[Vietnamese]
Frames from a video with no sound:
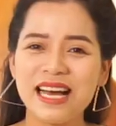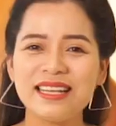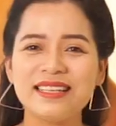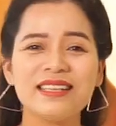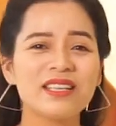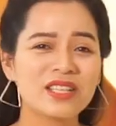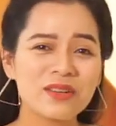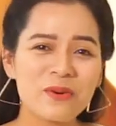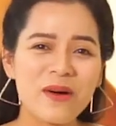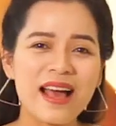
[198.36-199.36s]
gia đình,
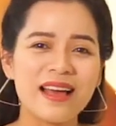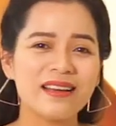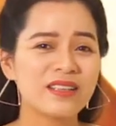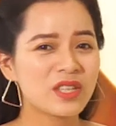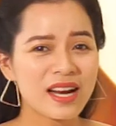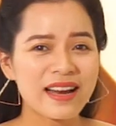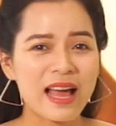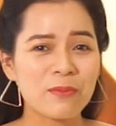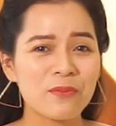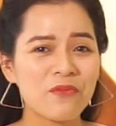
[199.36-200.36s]
sức khỏe, sắc
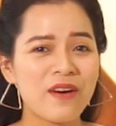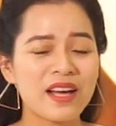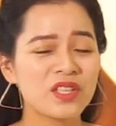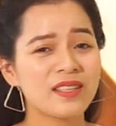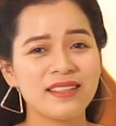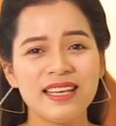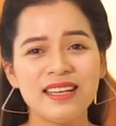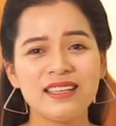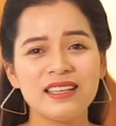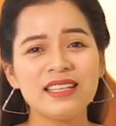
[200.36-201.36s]
đẹp và sự tự tin